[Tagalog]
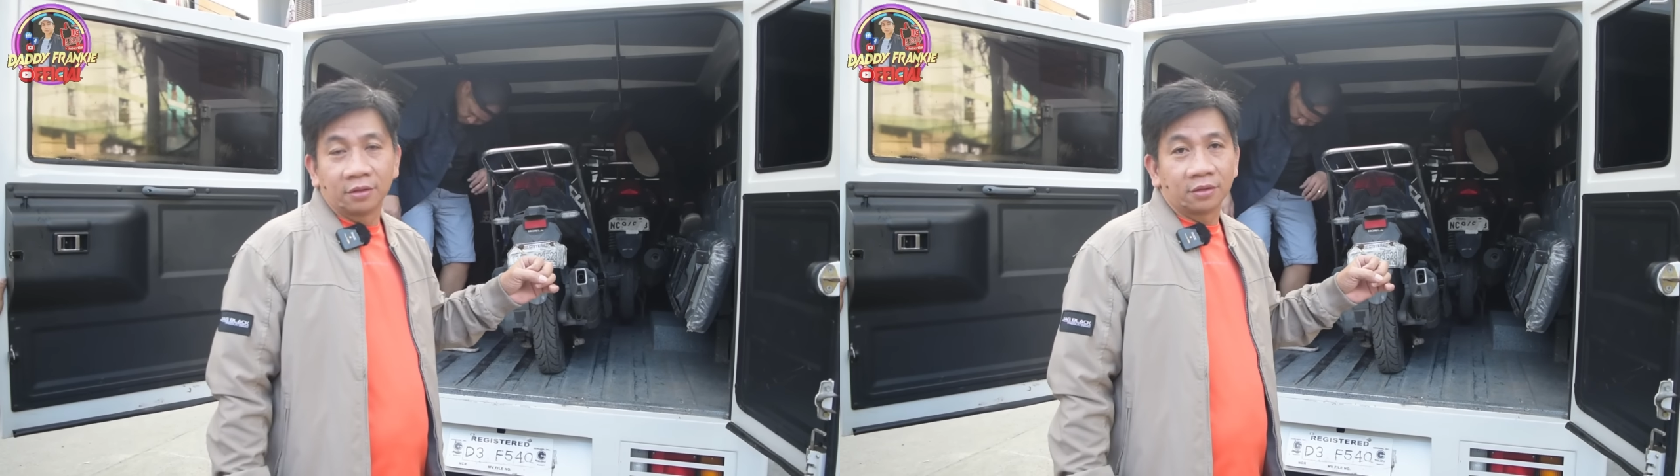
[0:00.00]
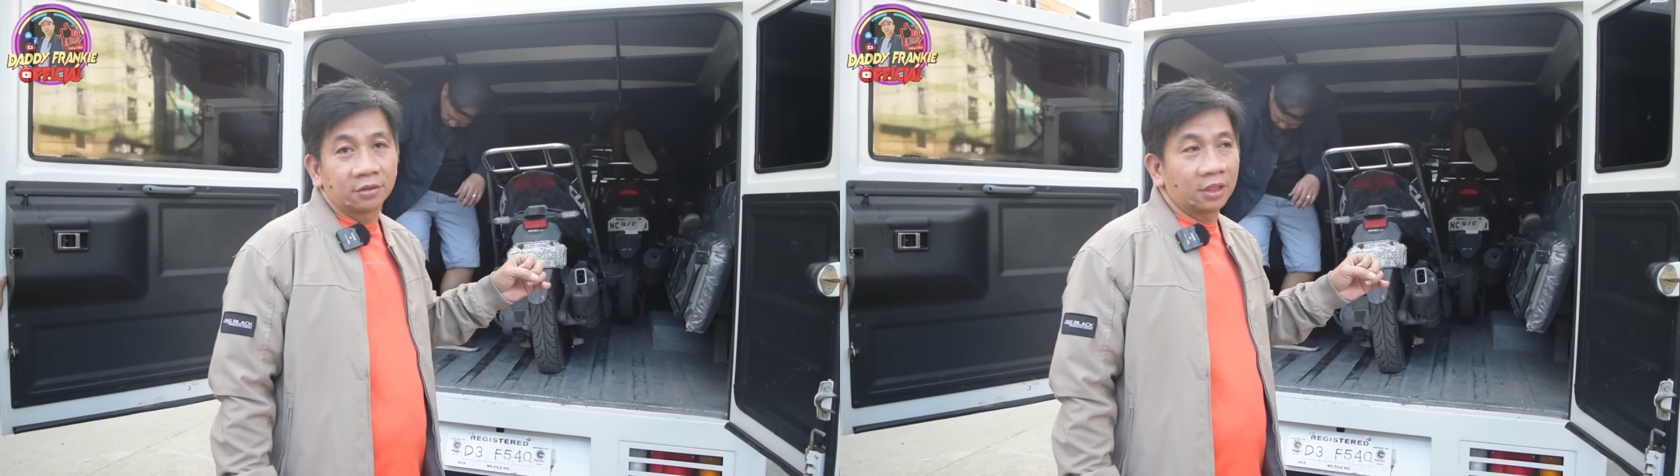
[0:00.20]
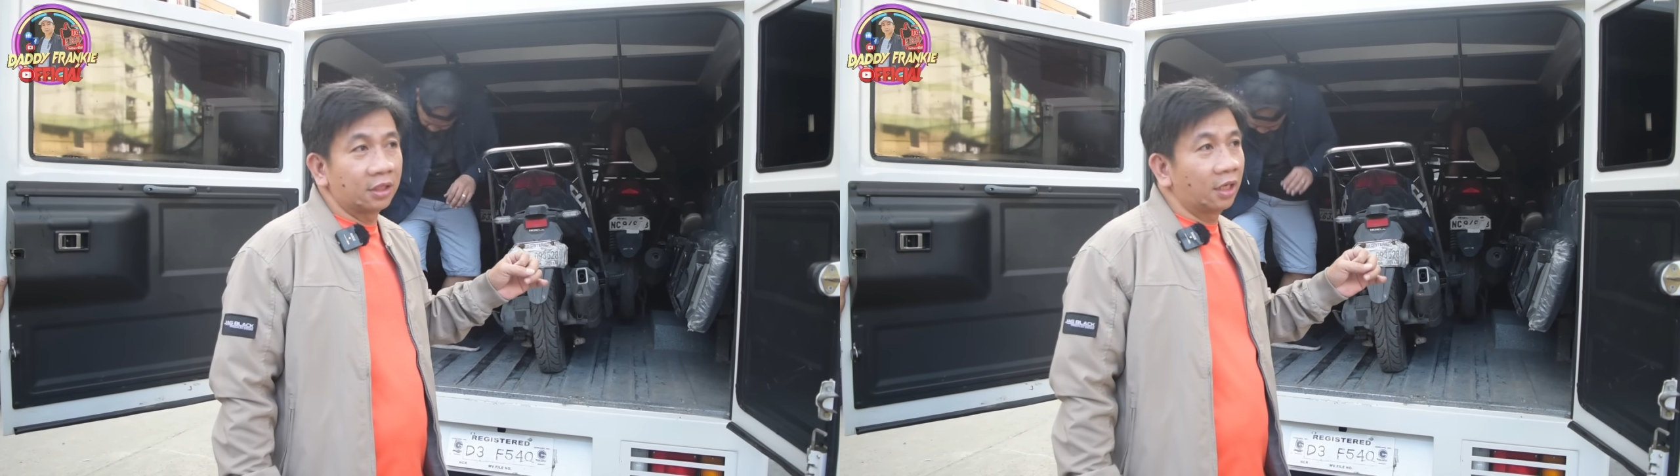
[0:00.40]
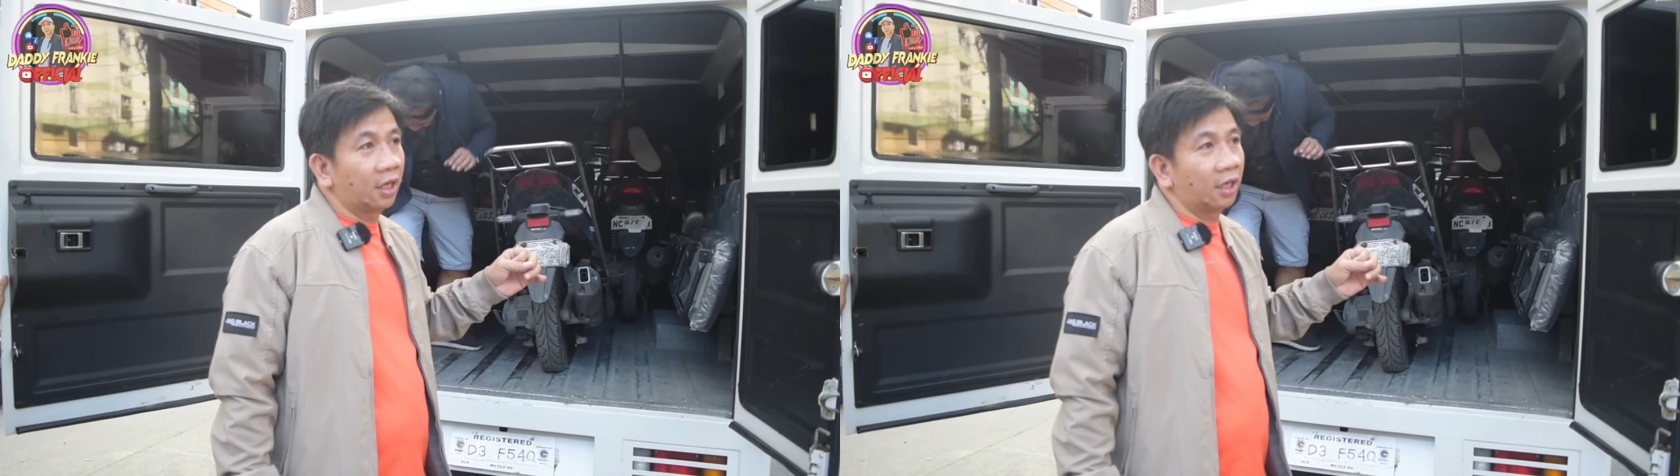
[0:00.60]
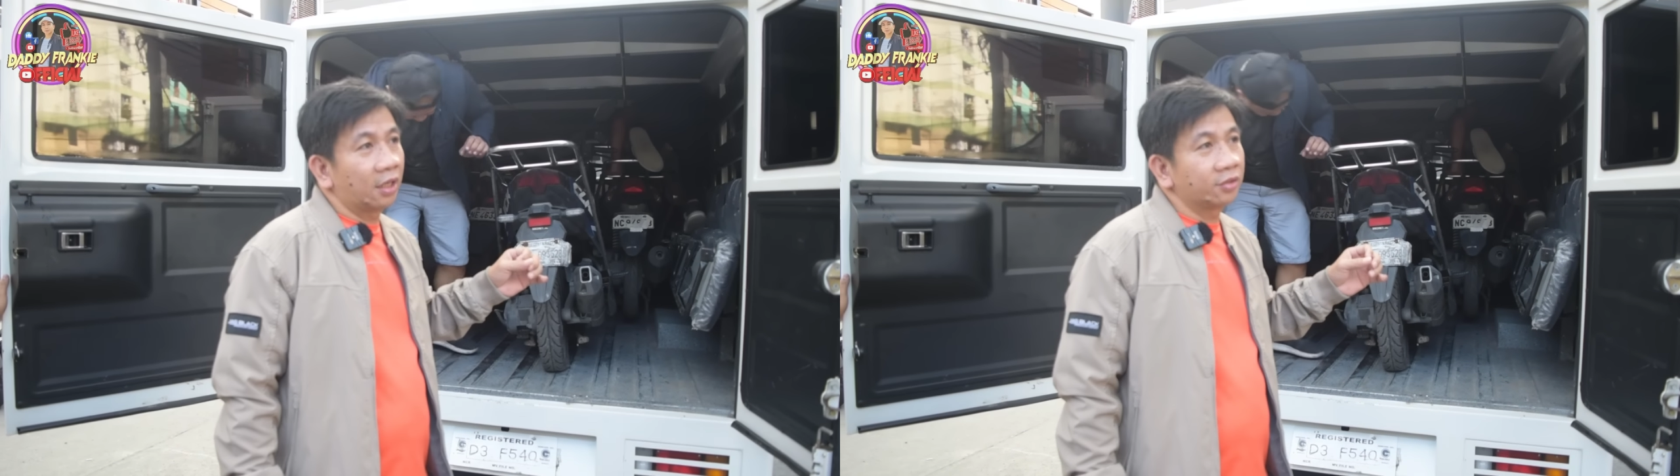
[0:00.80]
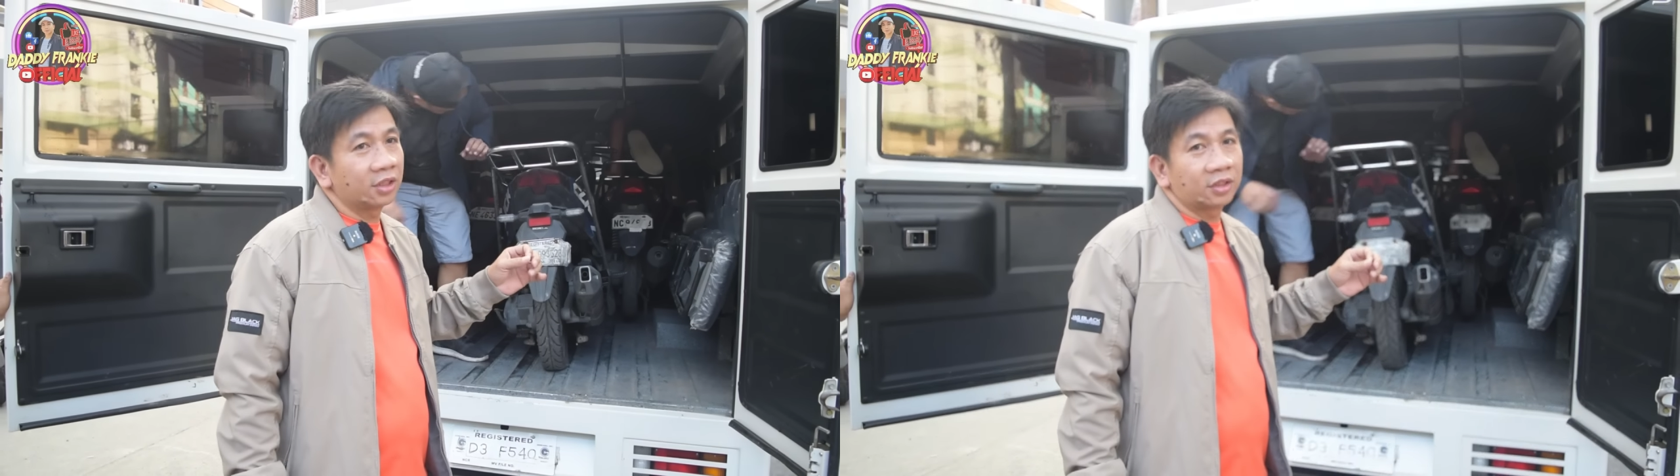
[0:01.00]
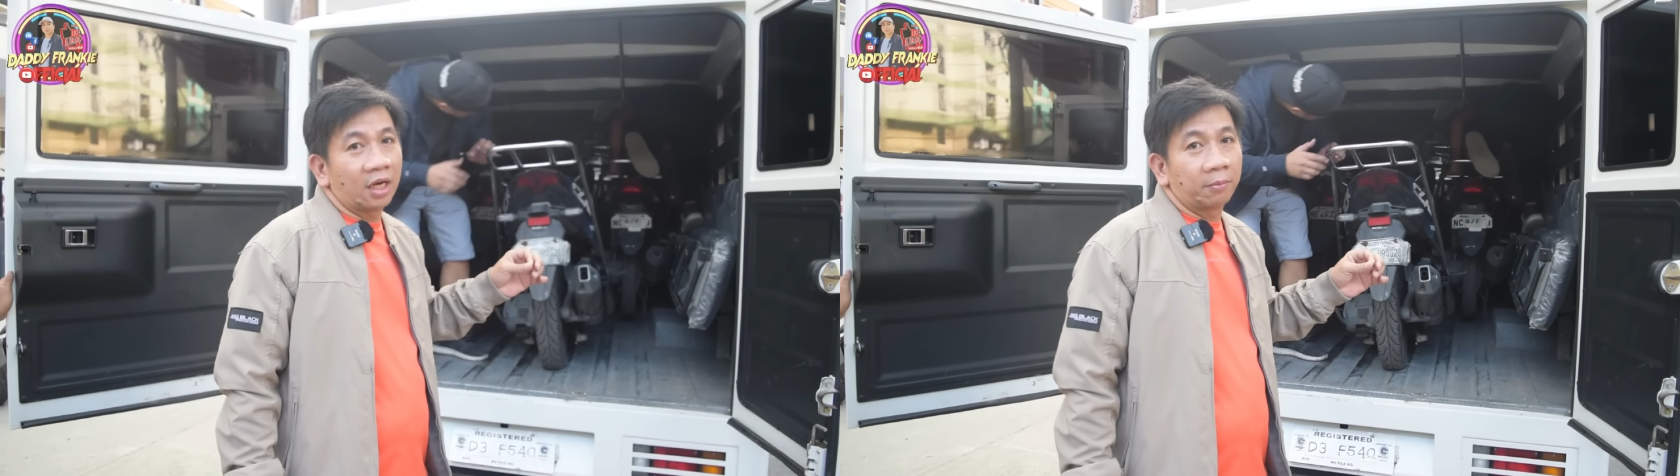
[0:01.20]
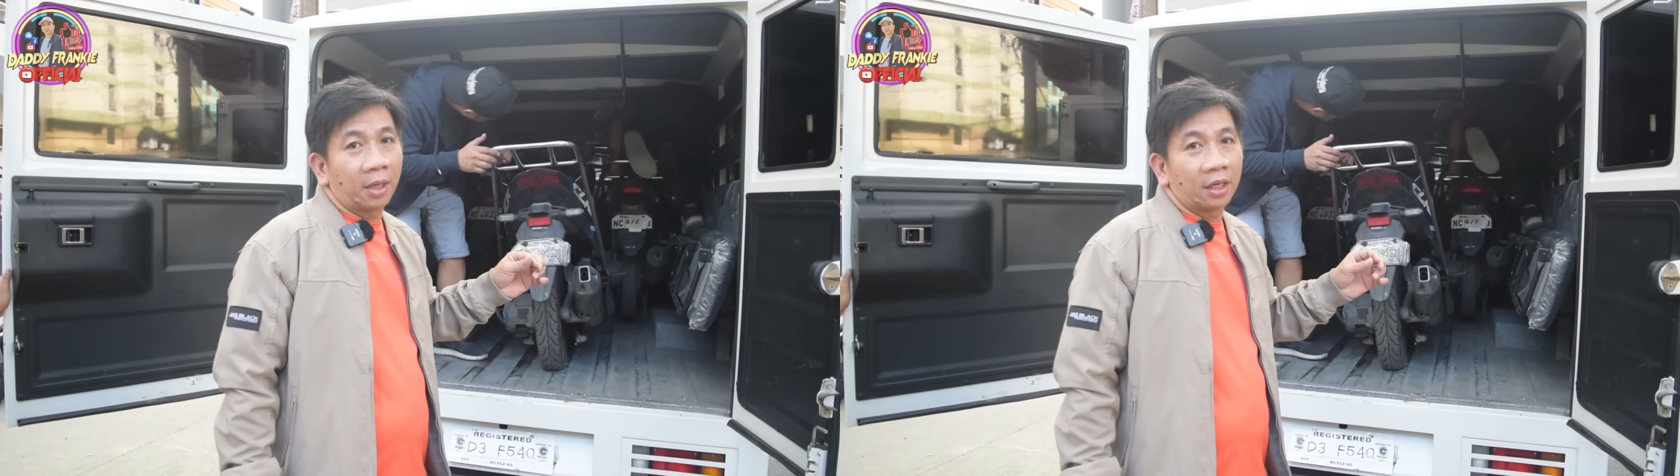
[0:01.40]
hindi nila hindi
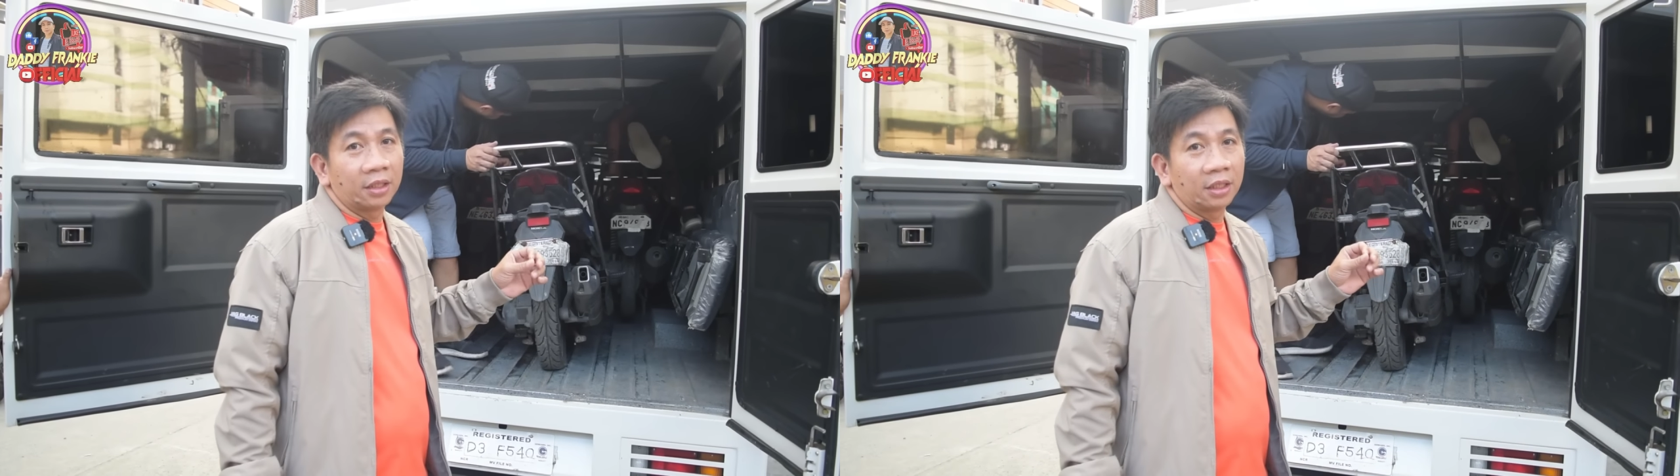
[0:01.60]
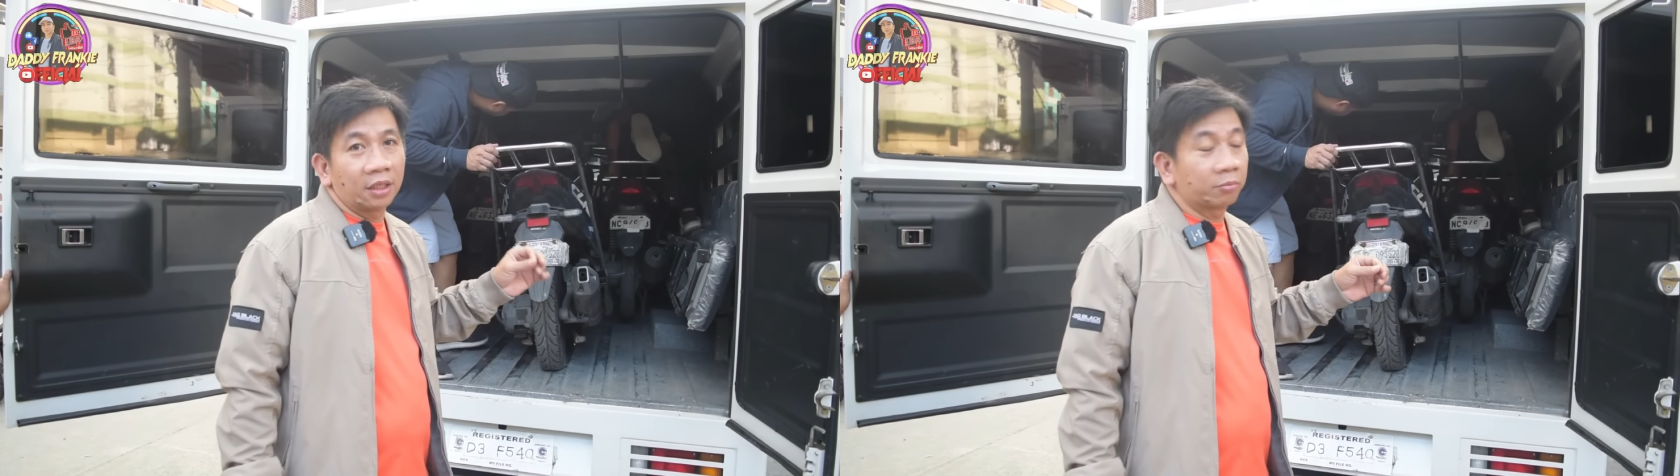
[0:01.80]
sila mahilig